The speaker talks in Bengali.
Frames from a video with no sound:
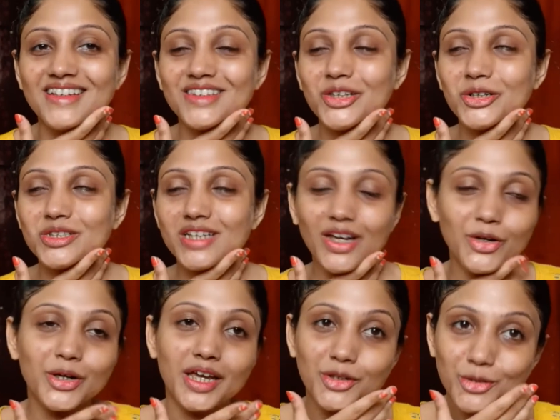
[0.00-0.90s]
তো যাই
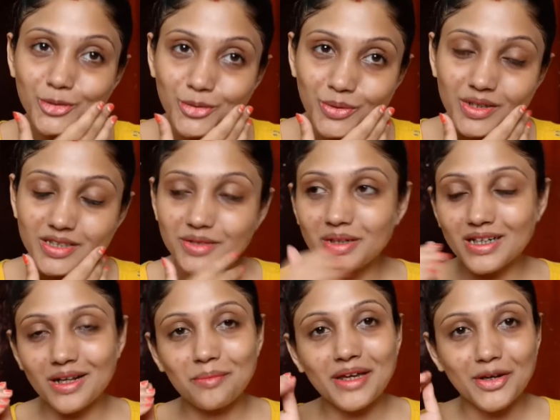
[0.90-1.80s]
হোক এইটুকু করেছি বাট
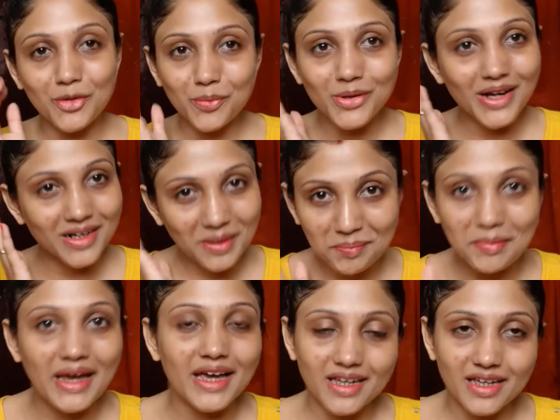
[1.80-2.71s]
আমি এর ওপর একটা
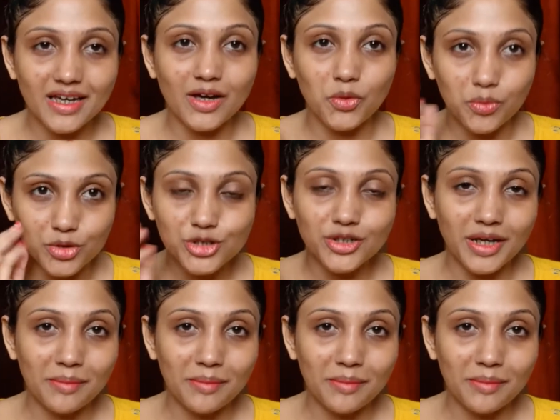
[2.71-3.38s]
প্যাক অবশ্যই